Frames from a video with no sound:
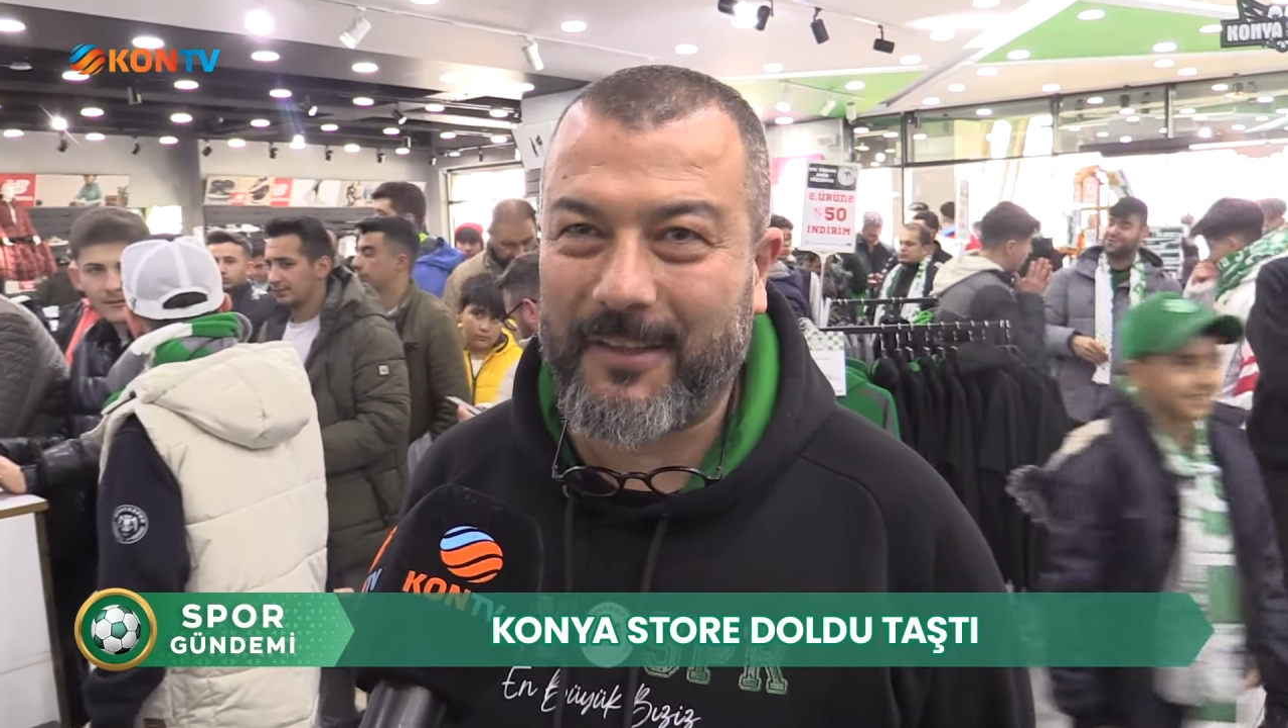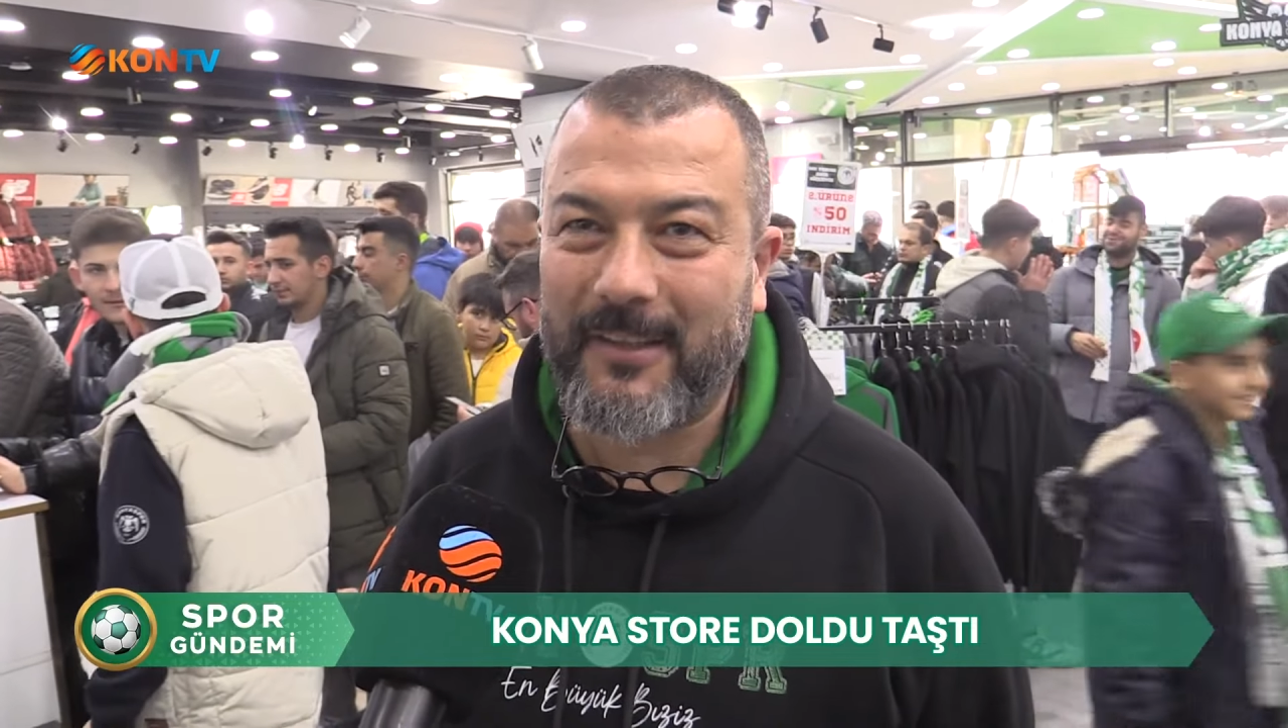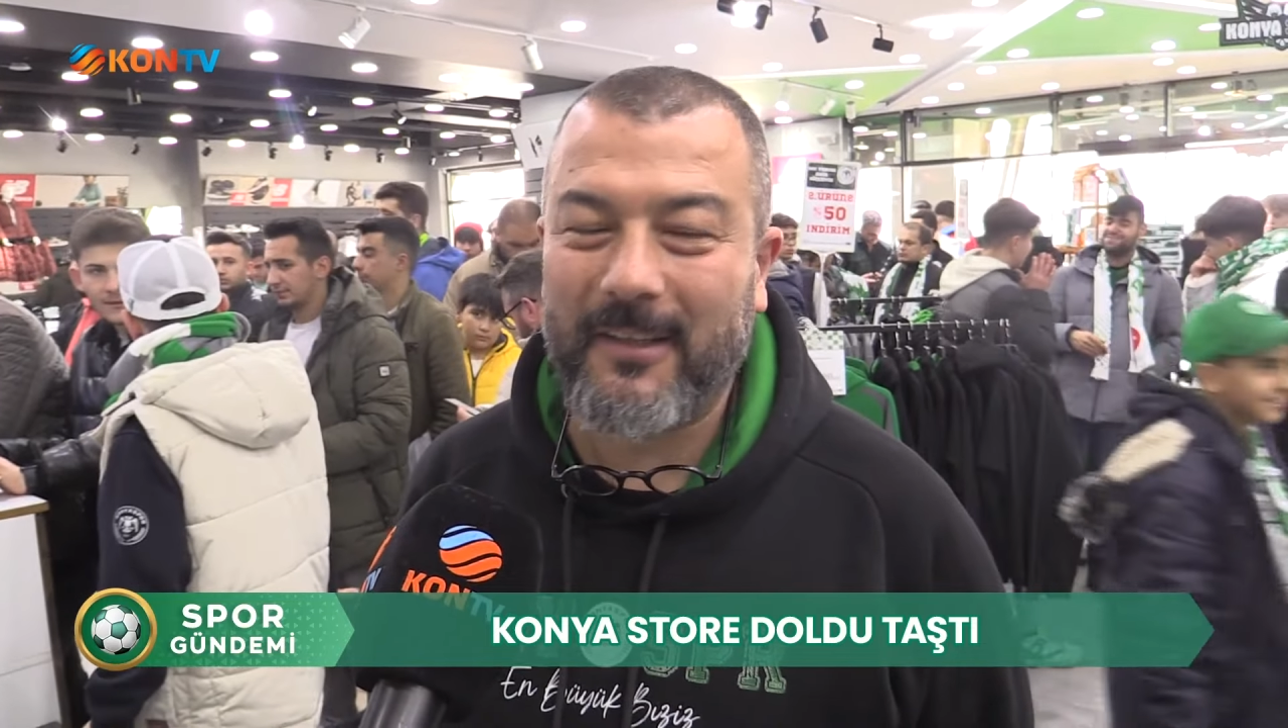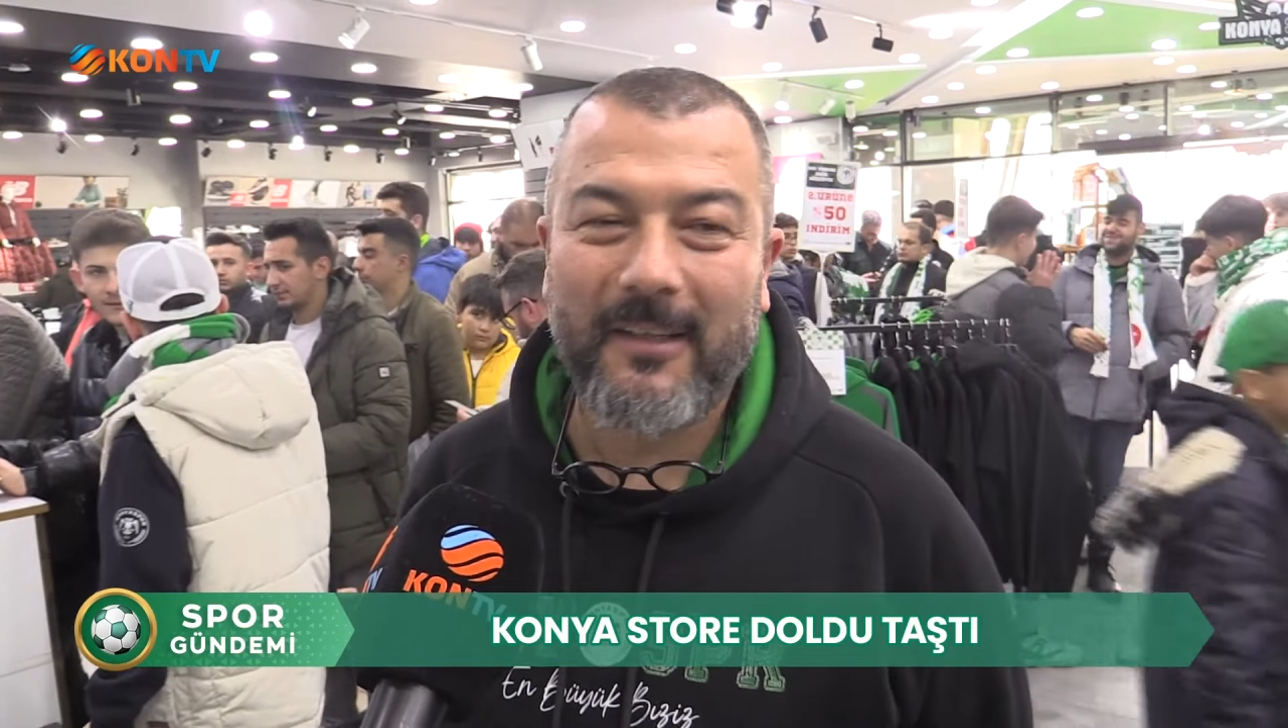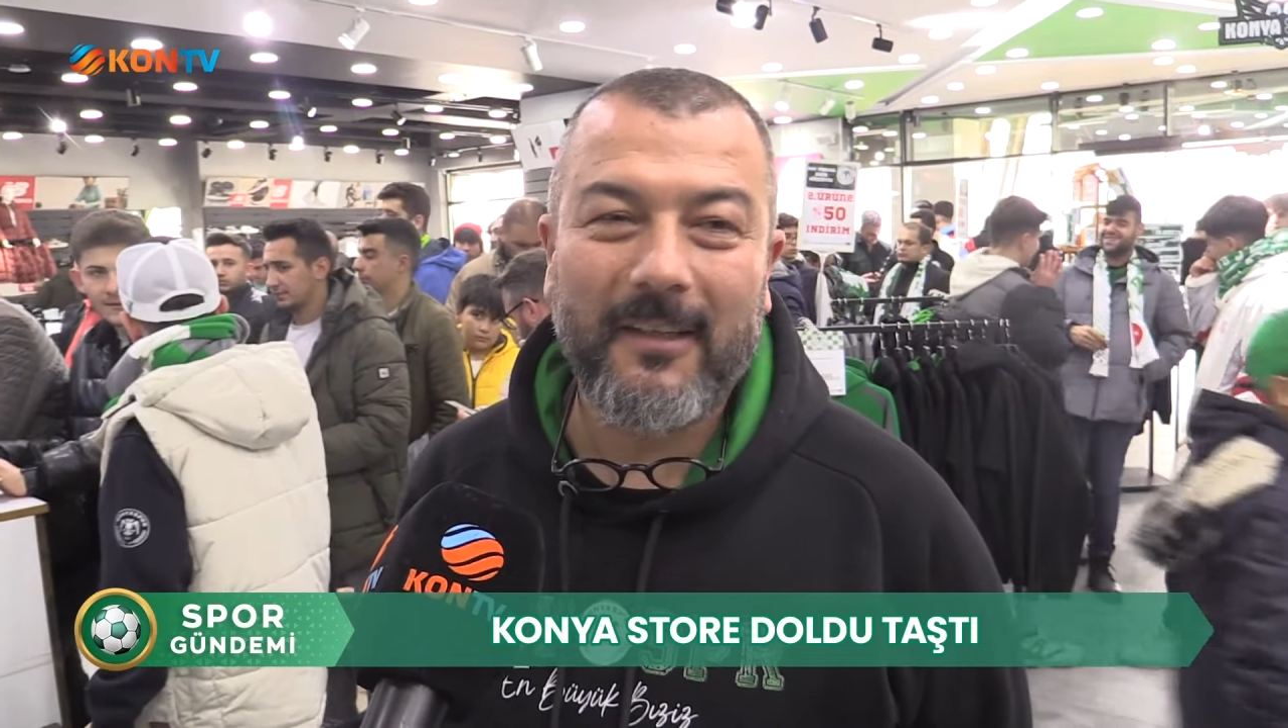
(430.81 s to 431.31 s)

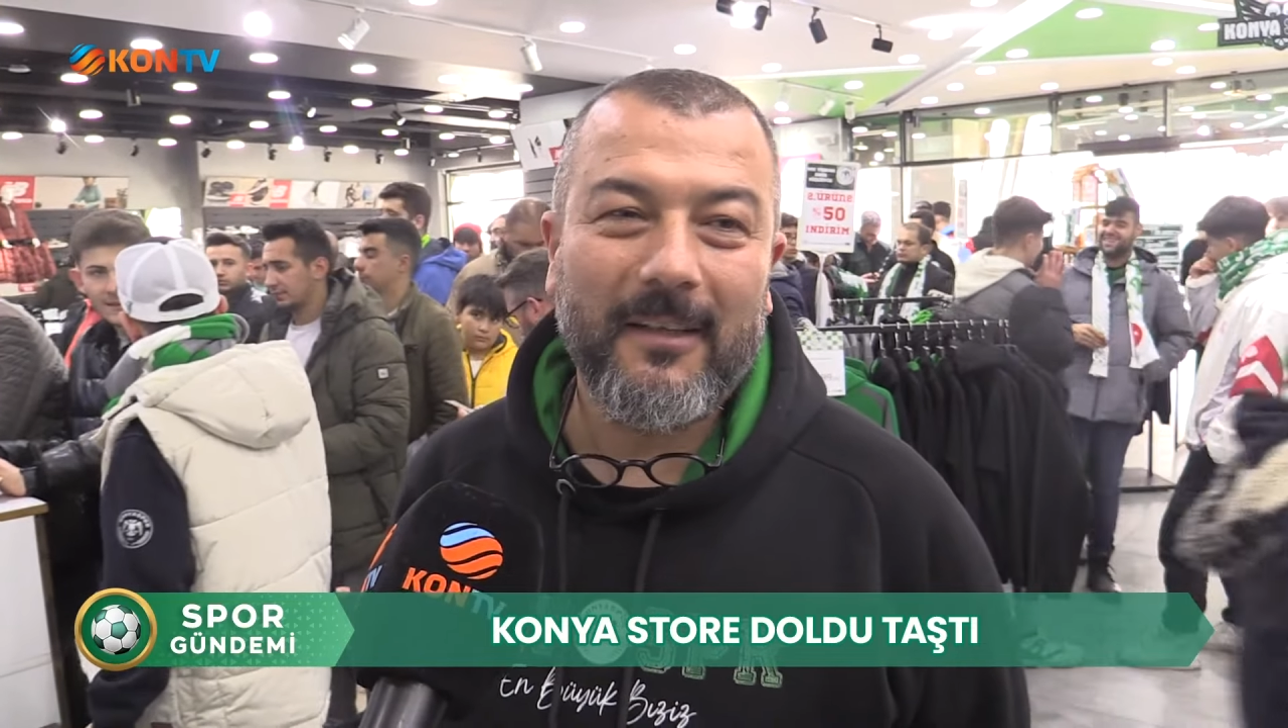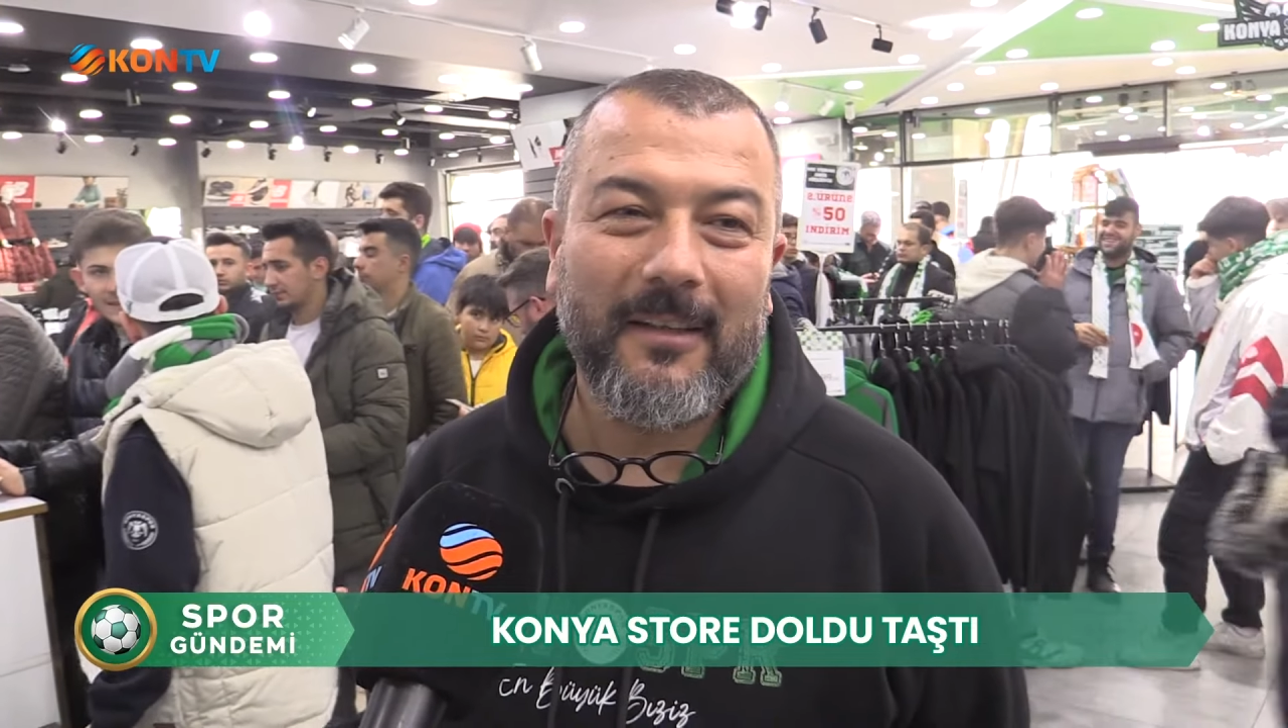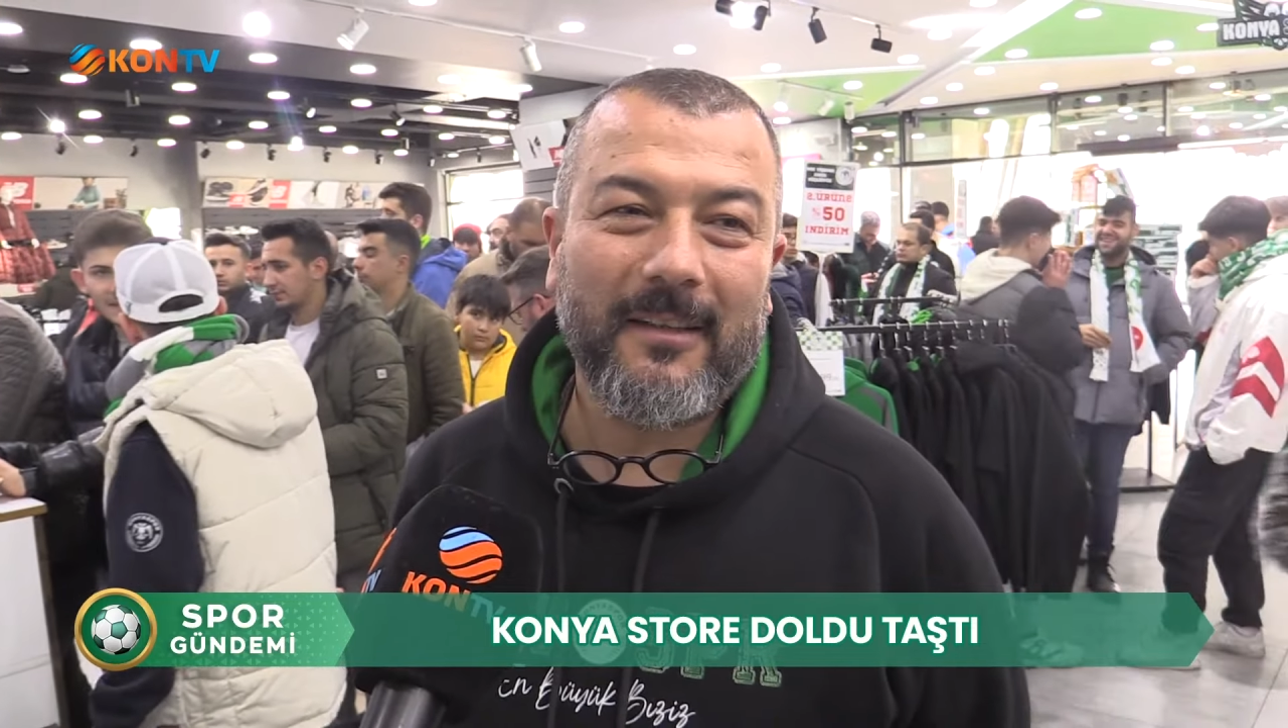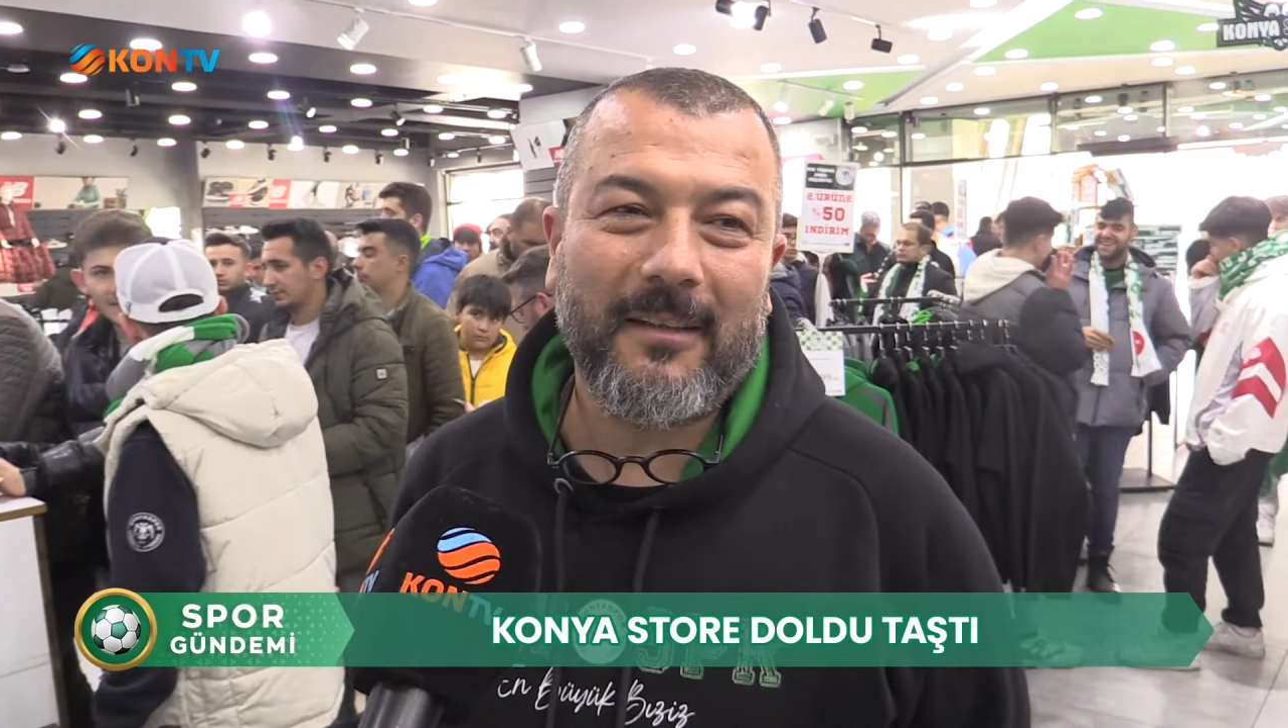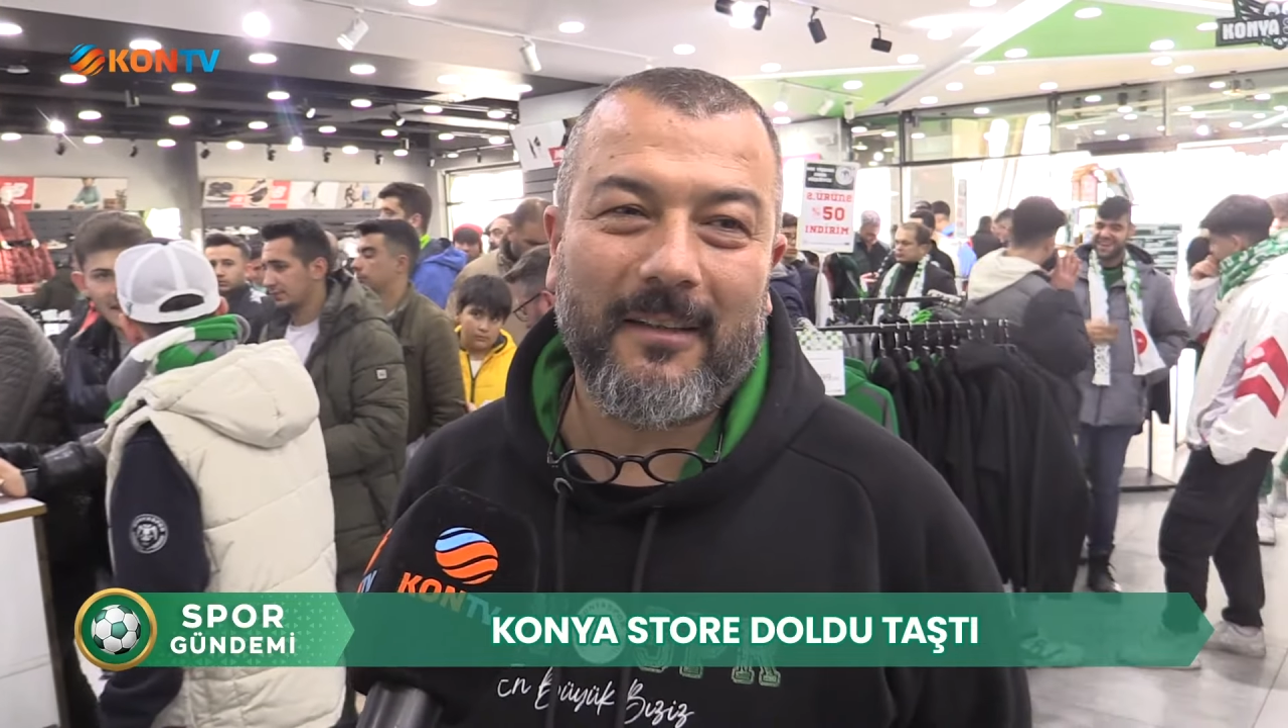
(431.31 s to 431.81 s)

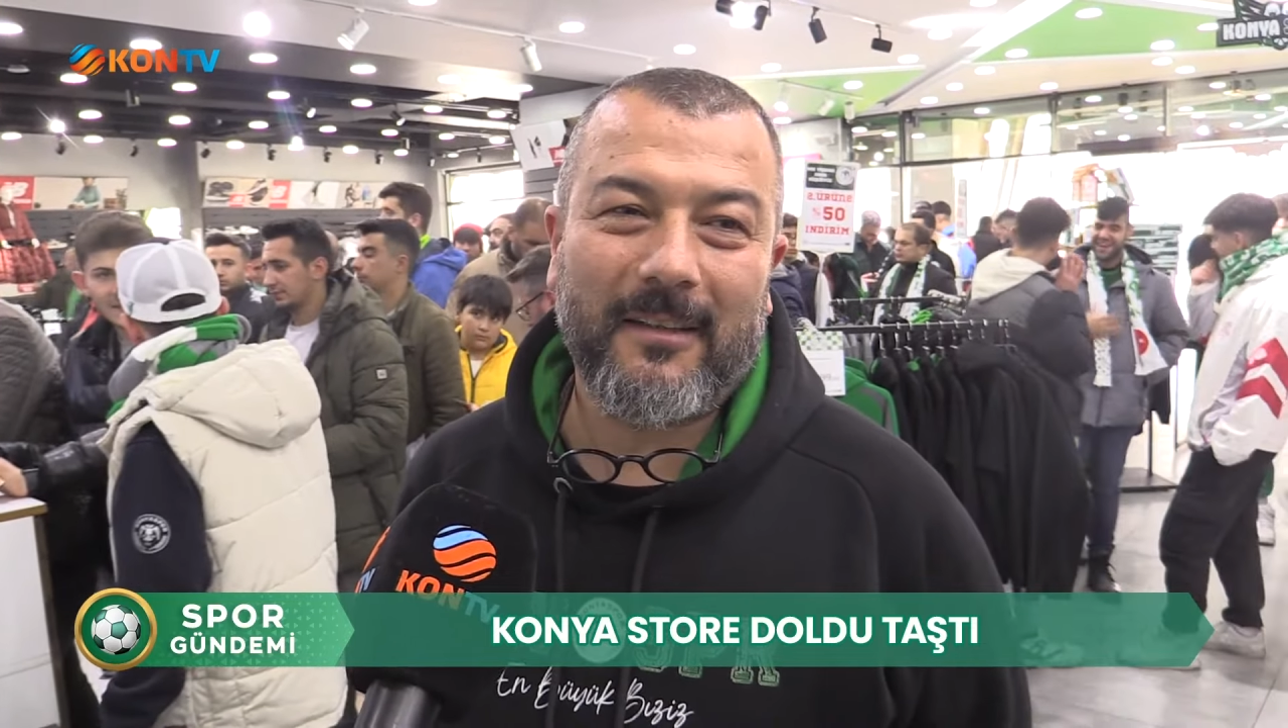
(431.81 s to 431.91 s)
Ee,